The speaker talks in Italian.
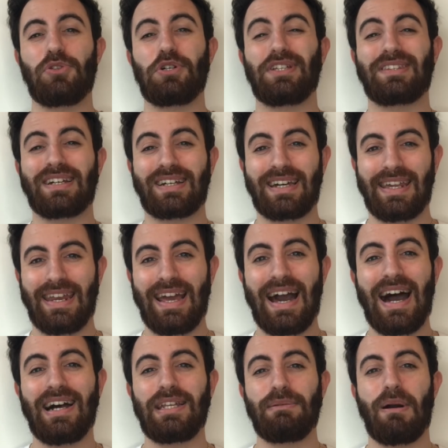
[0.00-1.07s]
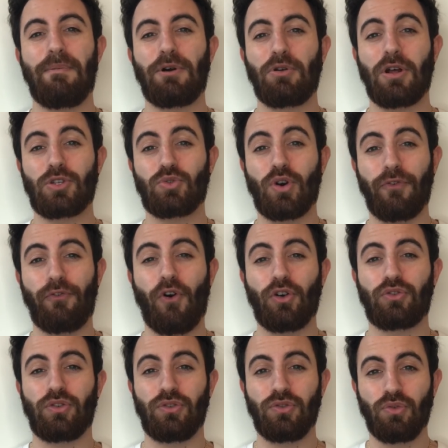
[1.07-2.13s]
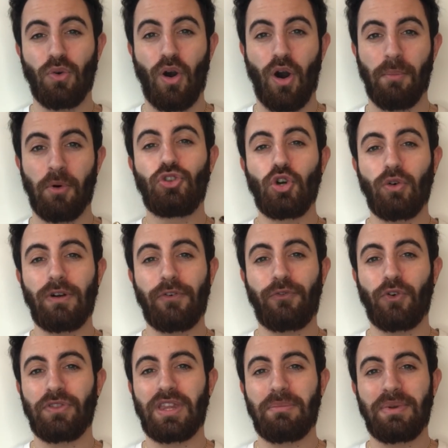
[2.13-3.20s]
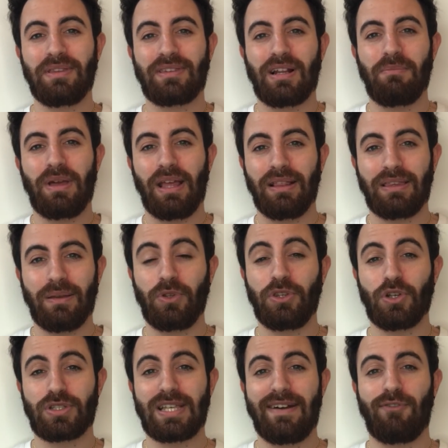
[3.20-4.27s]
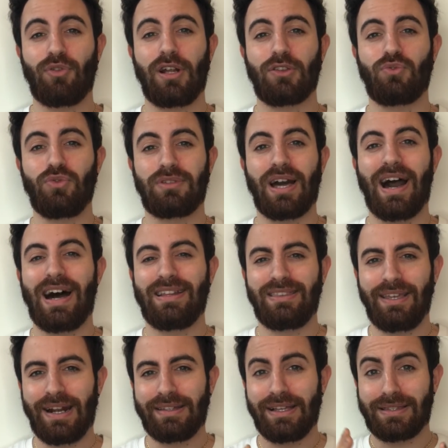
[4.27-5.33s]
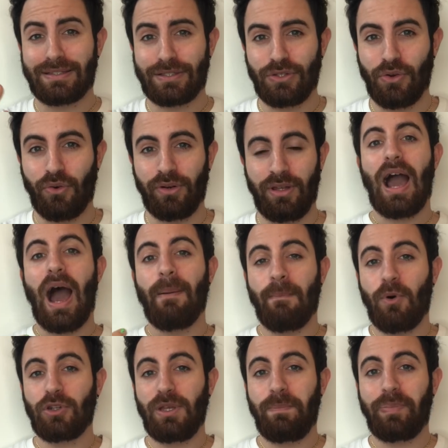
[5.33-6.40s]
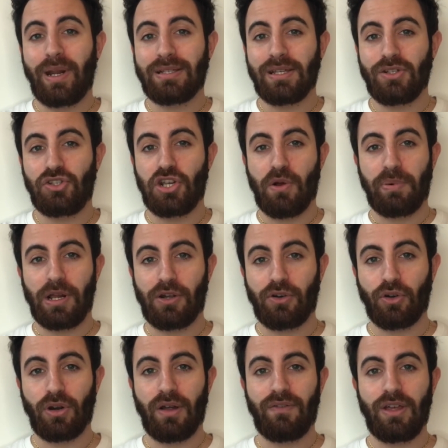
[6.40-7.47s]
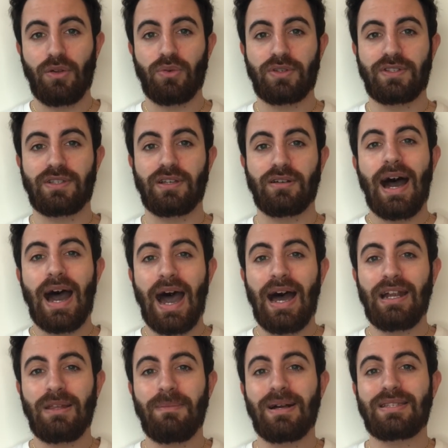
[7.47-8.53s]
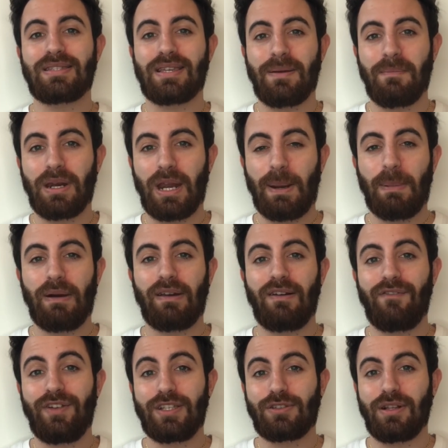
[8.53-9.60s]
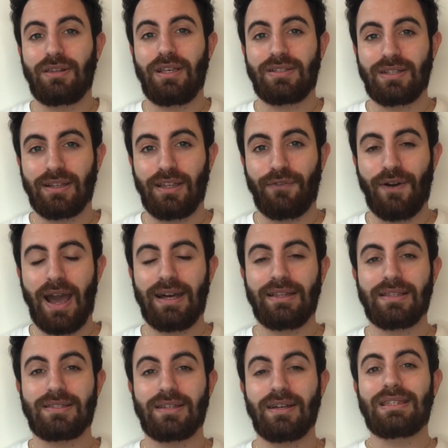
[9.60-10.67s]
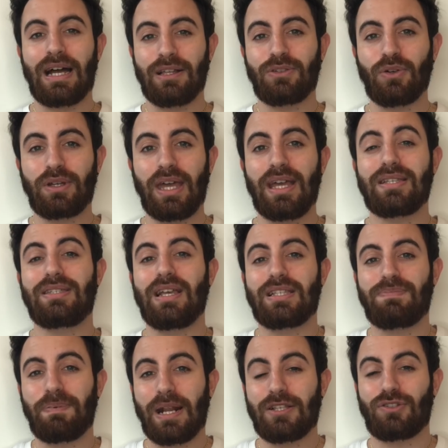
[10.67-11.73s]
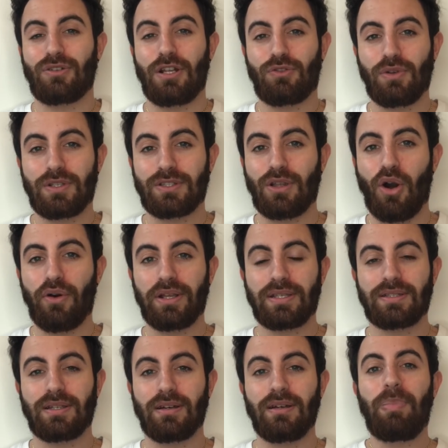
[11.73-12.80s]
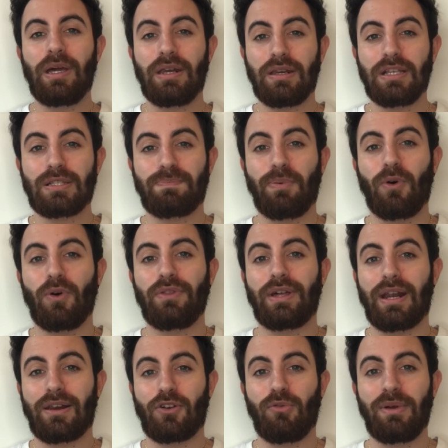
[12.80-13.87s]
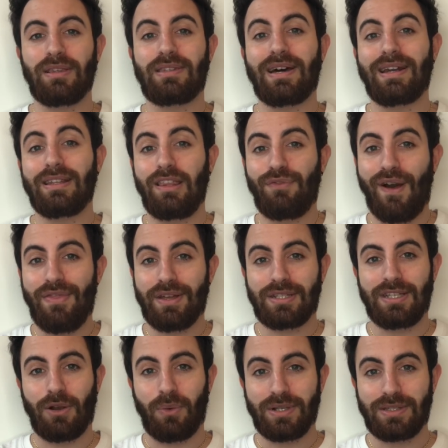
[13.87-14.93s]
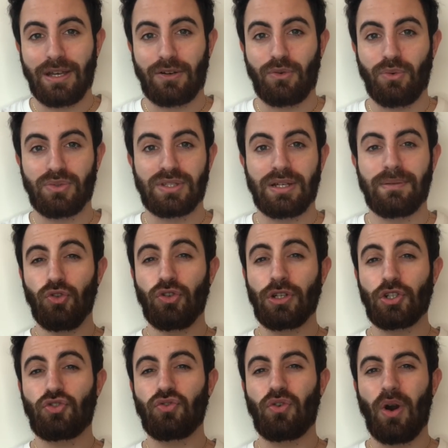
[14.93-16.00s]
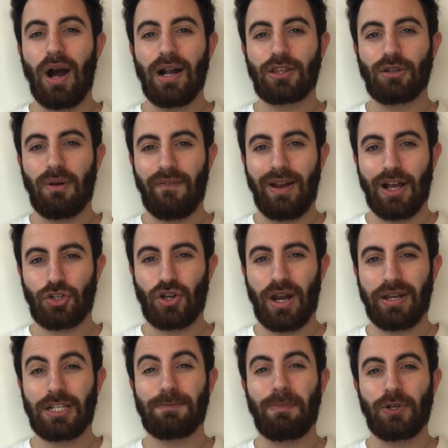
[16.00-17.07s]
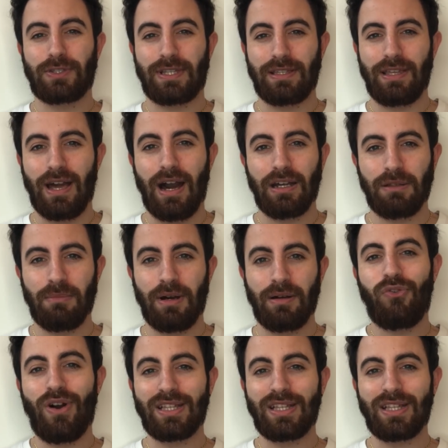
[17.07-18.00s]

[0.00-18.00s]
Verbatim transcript: andato ad attaccare Anima per una sua foto in Duomo, dove fondamentalmente indossava una tuta antiradiazioni, a mo' di presa in giro per il coronavirus, Anima sembrerebbe aver visto il dissing di Fedez, tanto che si è espresso nelle sue stories per rispondere, argomentare e difendersi da queste accuse. Non aggiungo altro, ma vi lascio la risposta di Anima.